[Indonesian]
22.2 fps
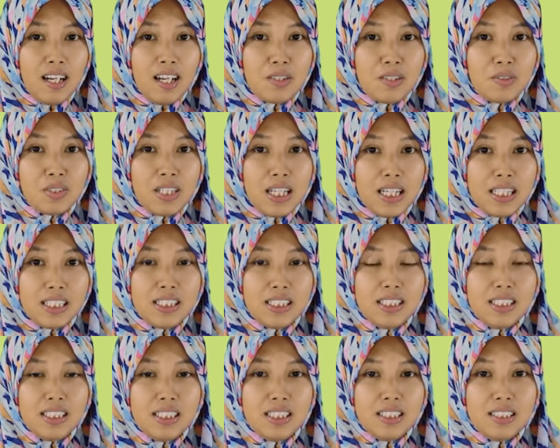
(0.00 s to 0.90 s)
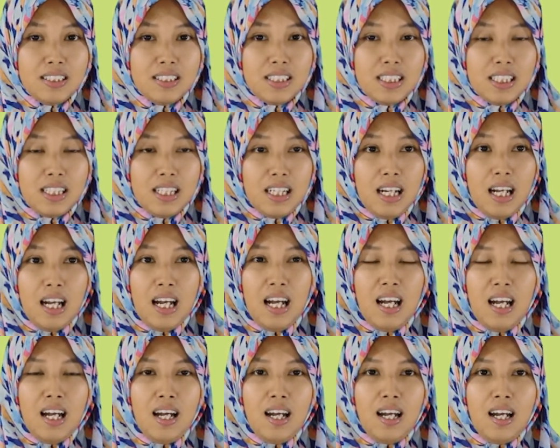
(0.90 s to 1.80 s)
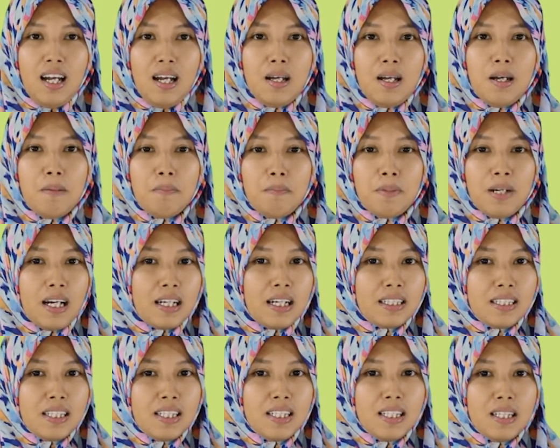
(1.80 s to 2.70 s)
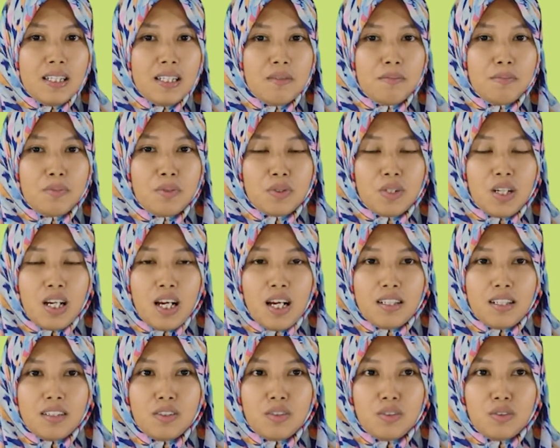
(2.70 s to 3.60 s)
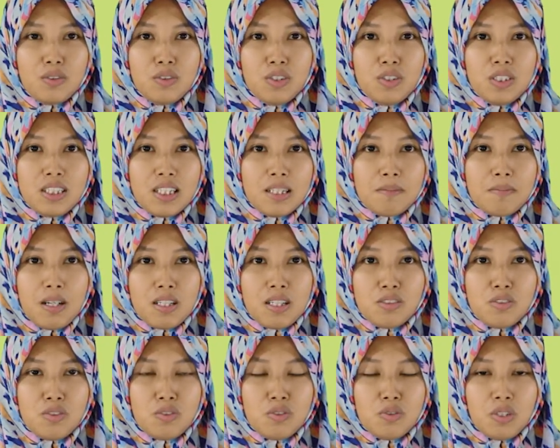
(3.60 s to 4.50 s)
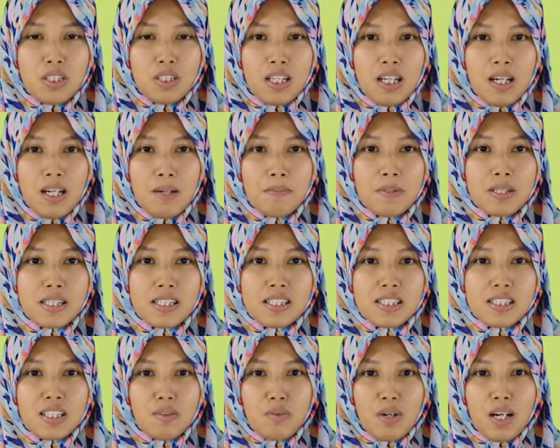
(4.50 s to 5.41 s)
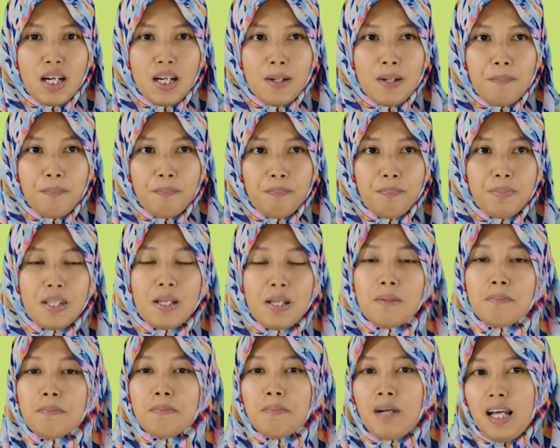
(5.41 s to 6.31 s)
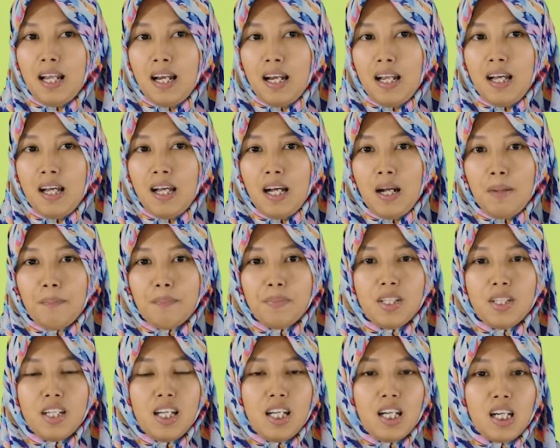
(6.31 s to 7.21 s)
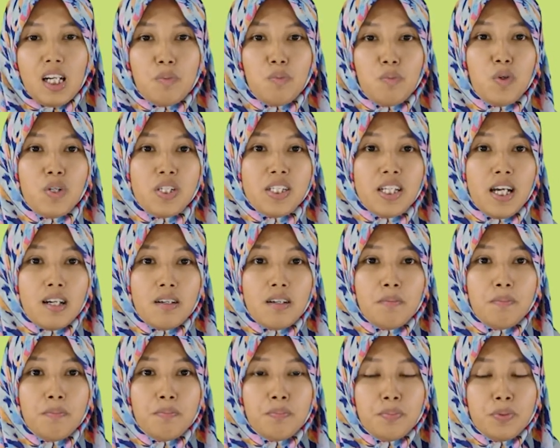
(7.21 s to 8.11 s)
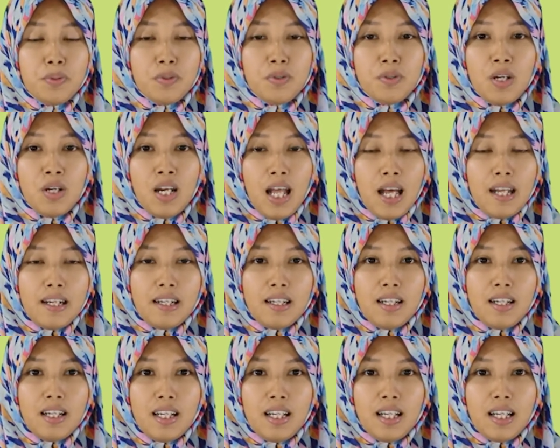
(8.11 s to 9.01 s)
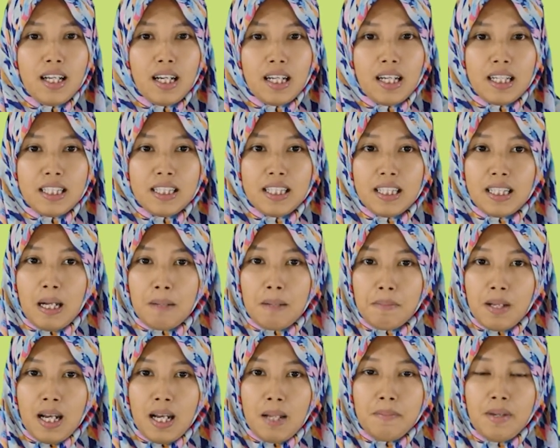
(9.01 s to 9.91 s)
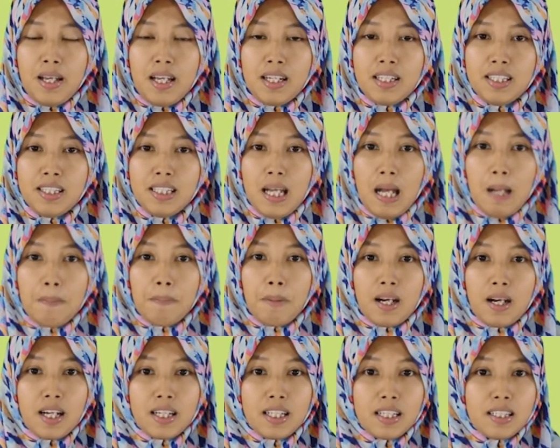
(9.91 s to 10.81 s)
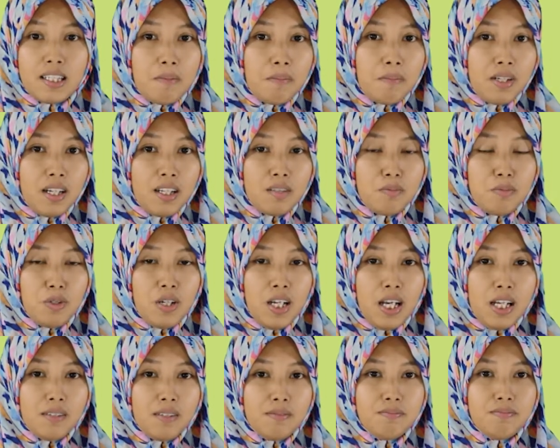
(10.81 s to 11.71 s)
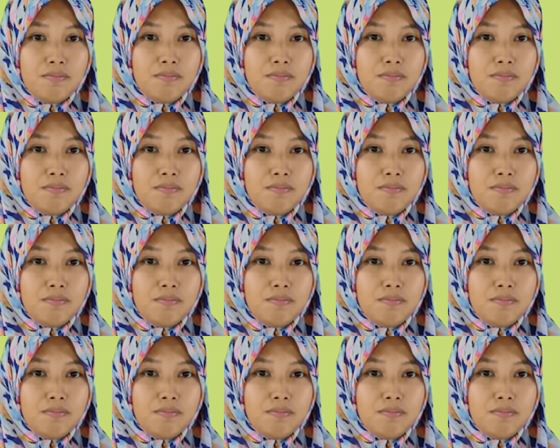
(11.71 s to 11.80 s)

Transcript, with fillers: lagu tadi? Nah, berarti burung hantu termasuk juga peristiwa malam. Kemudian bulan. Ketika malam hari, apakah kita melihat bulan?